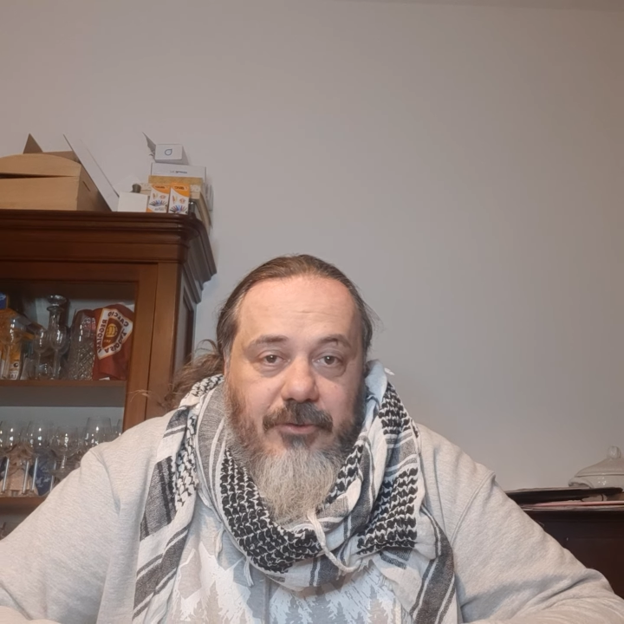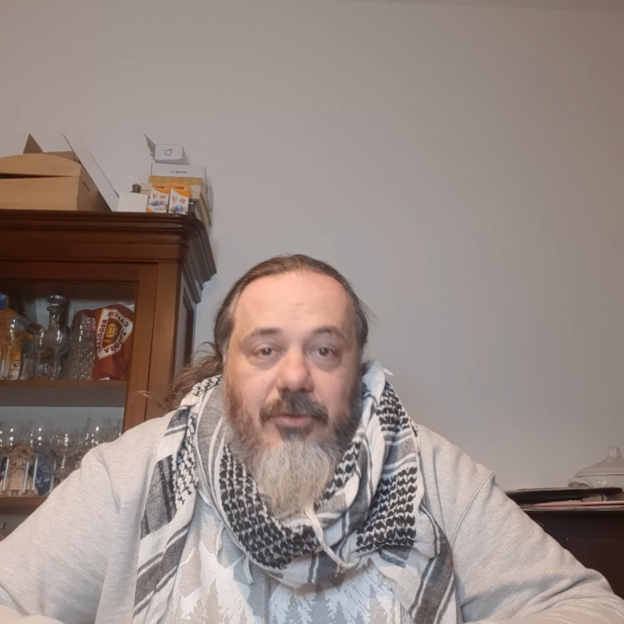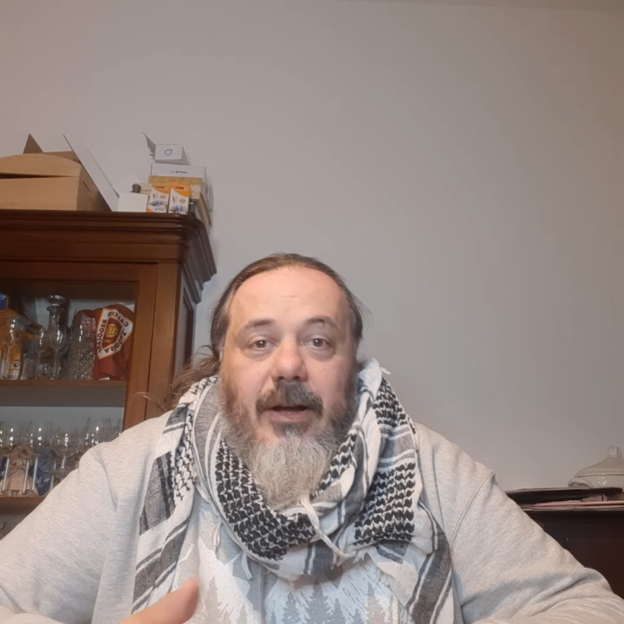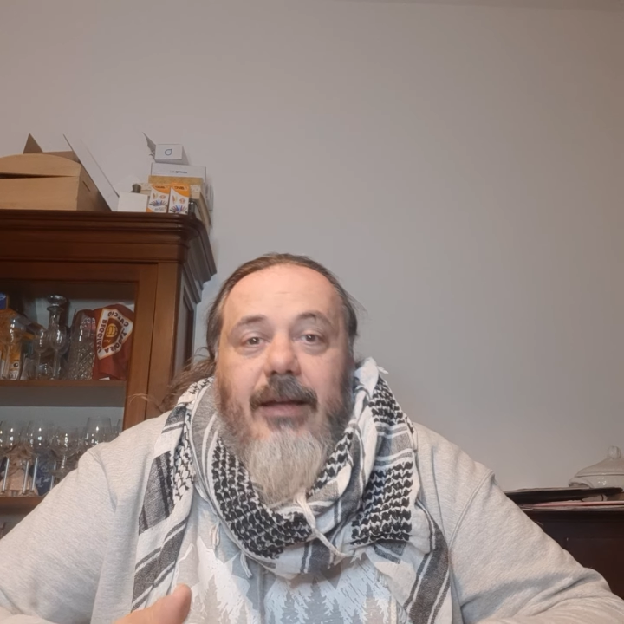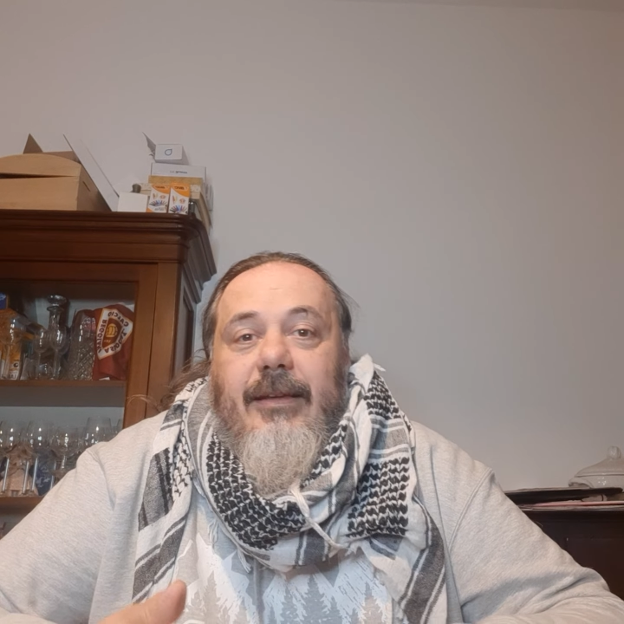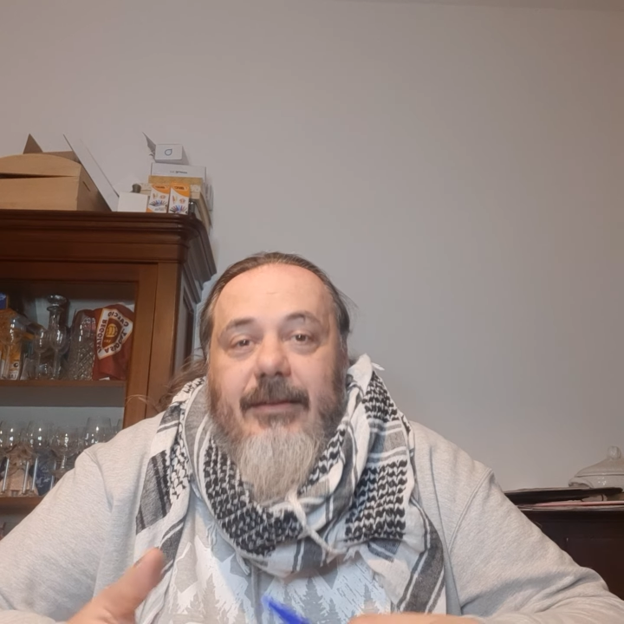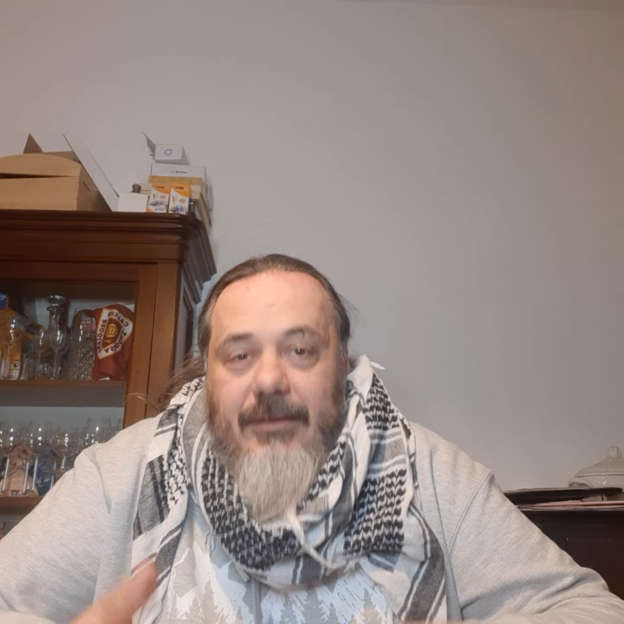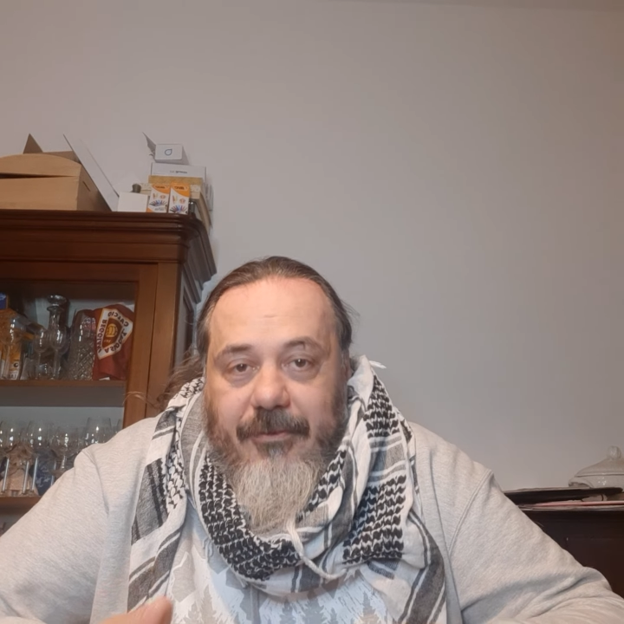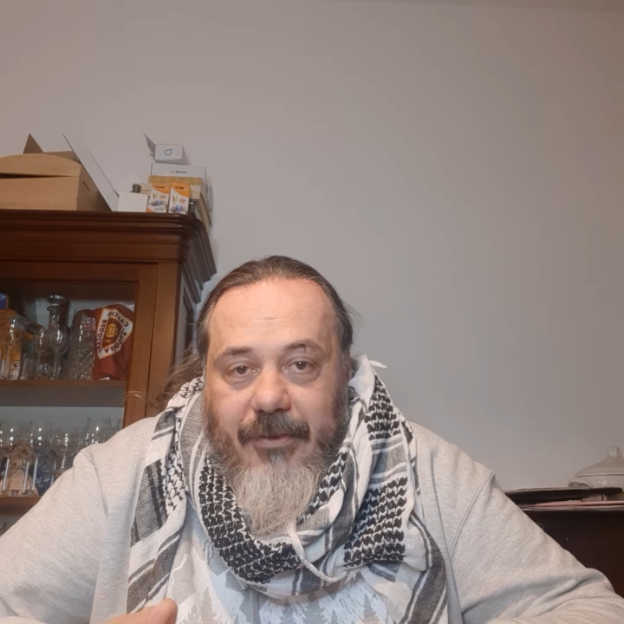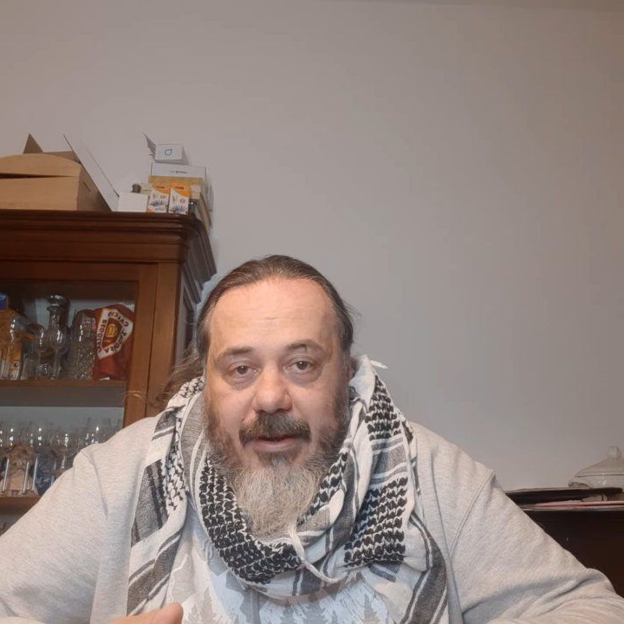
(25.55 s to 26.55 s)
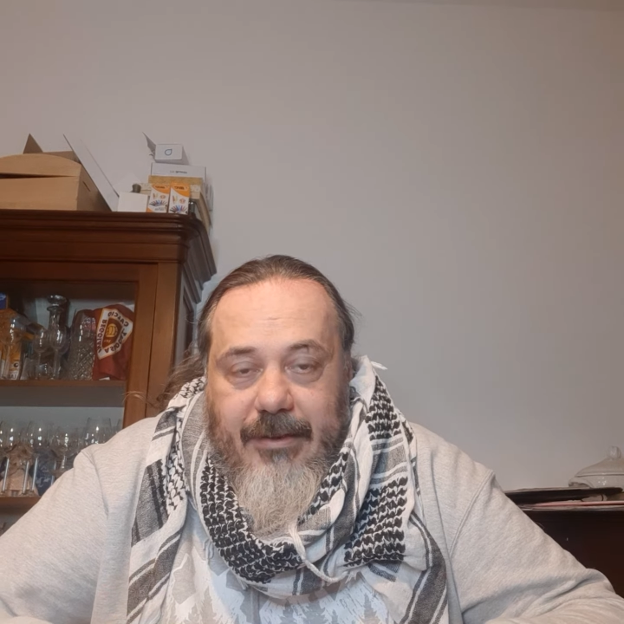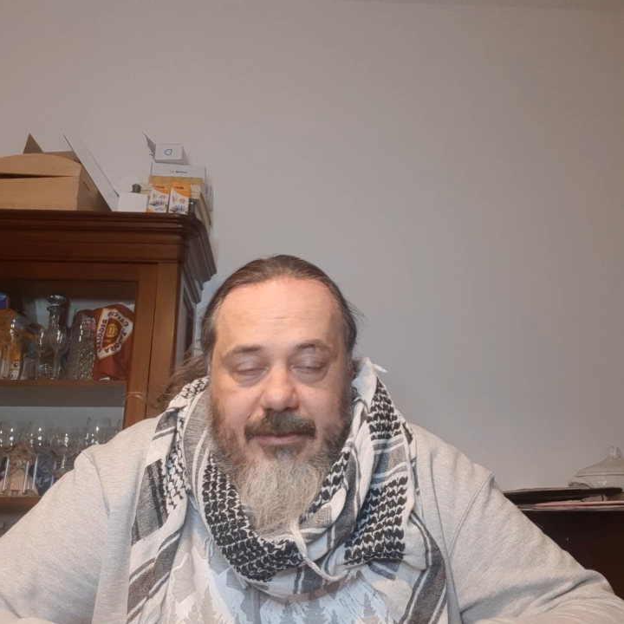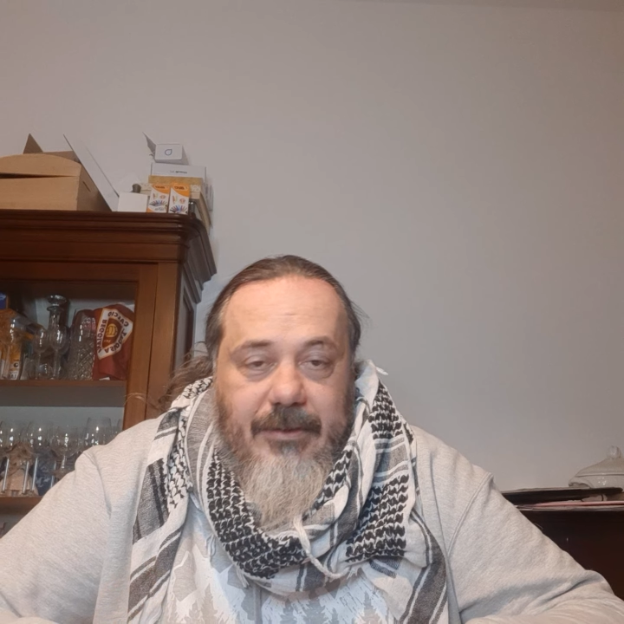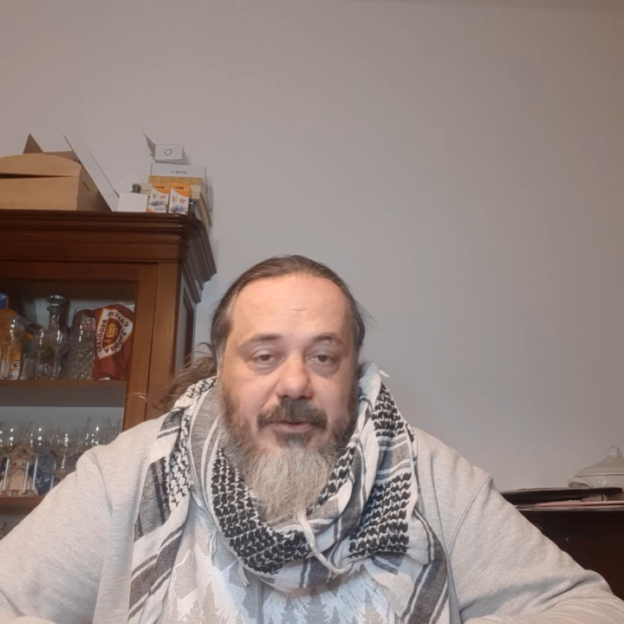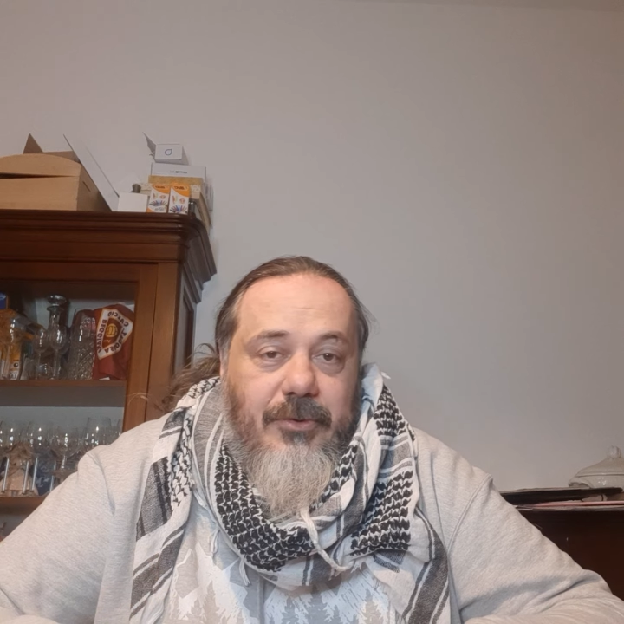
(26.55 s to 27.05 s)
cioè in
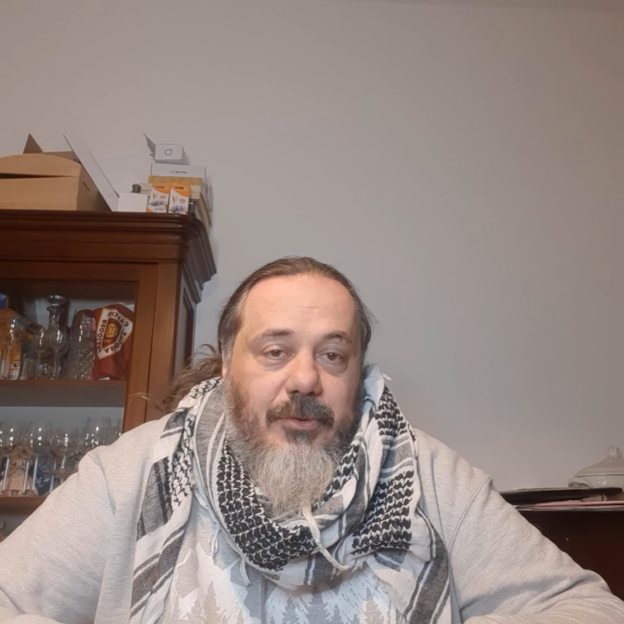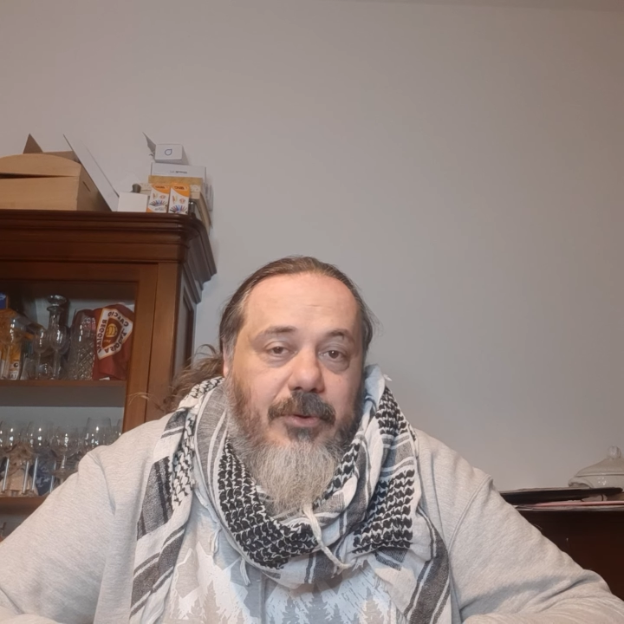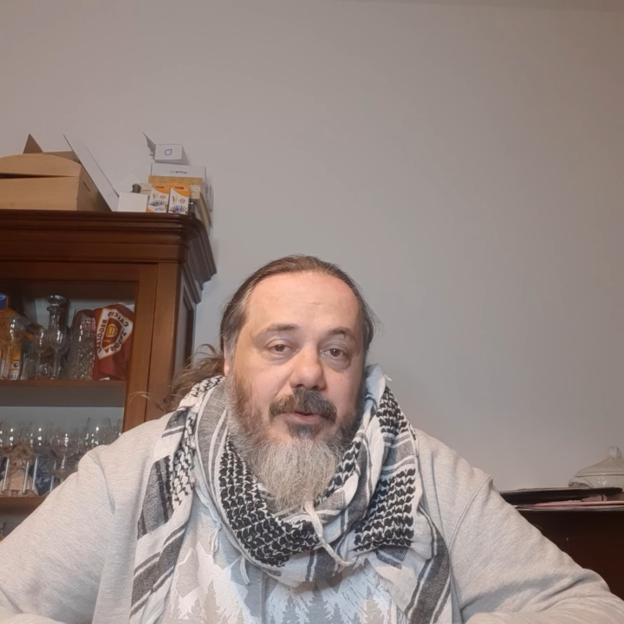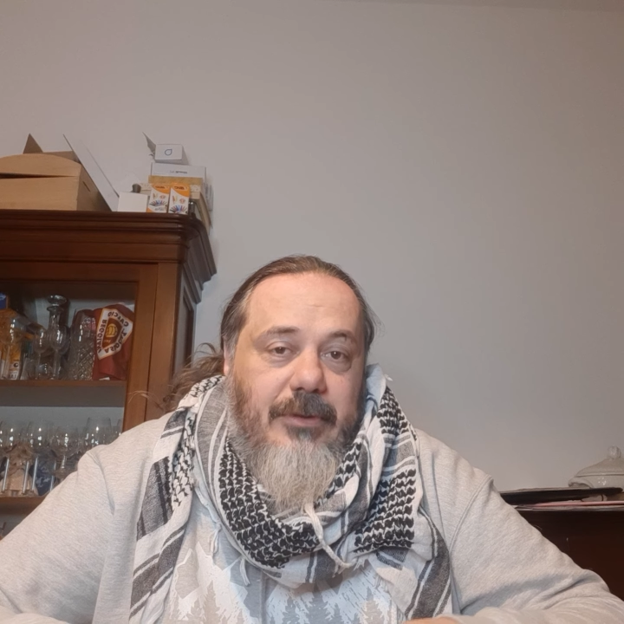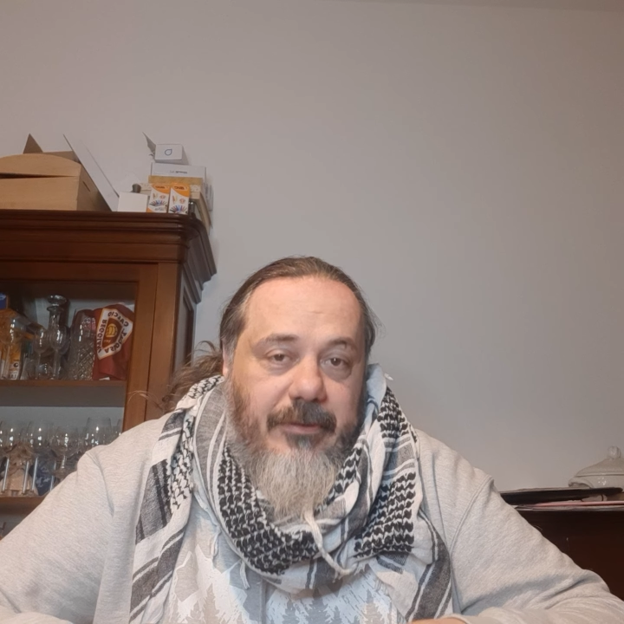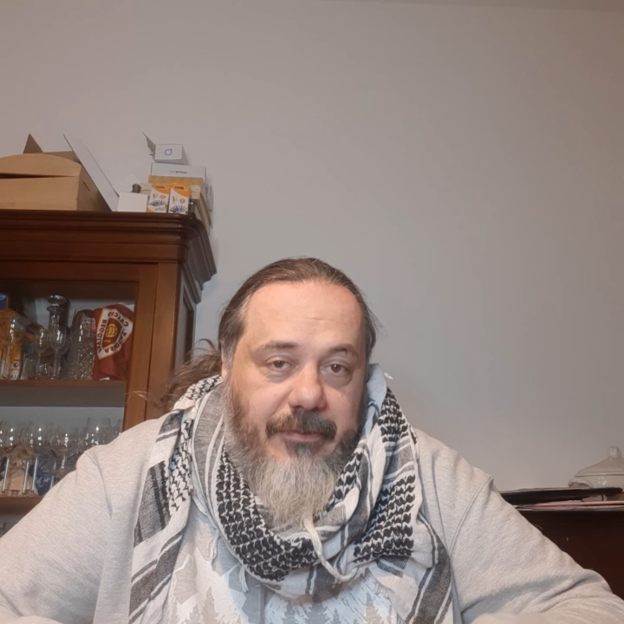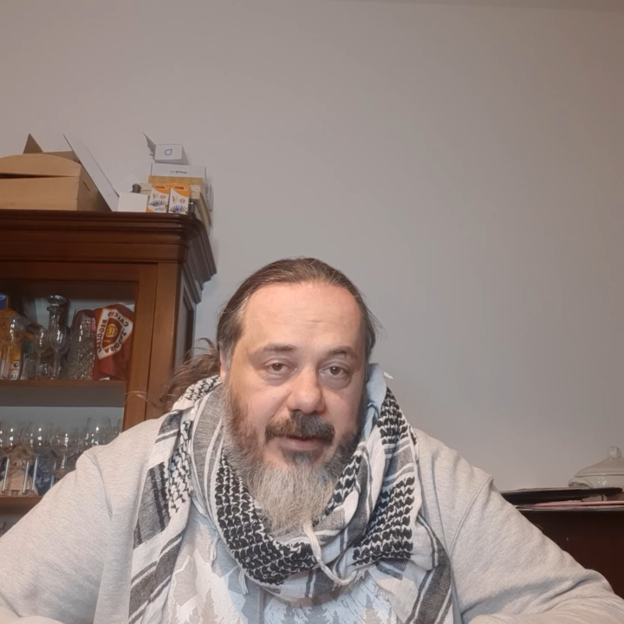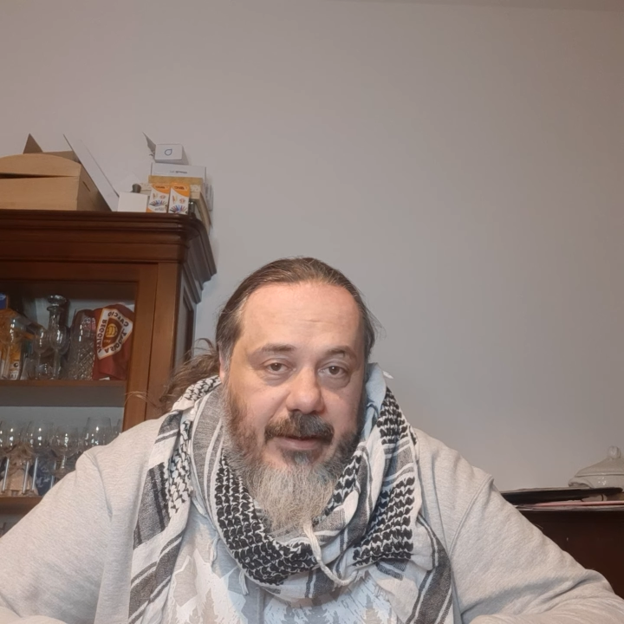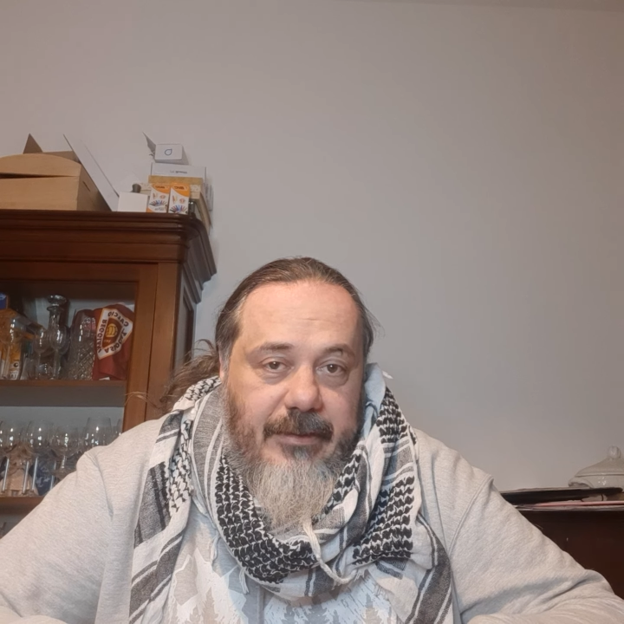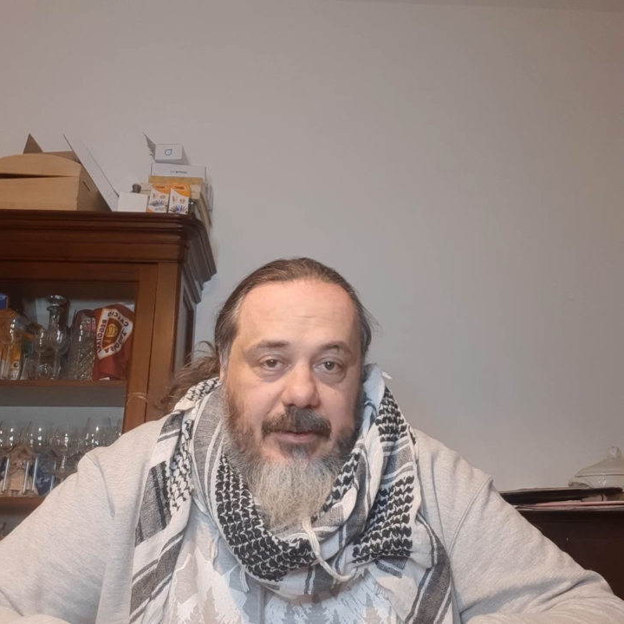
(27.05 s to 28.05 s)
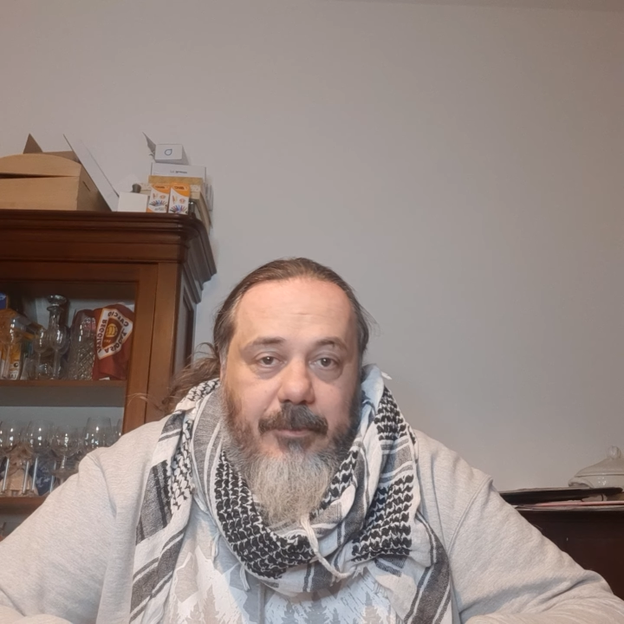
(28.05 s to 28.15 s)
difesa, solo difesa,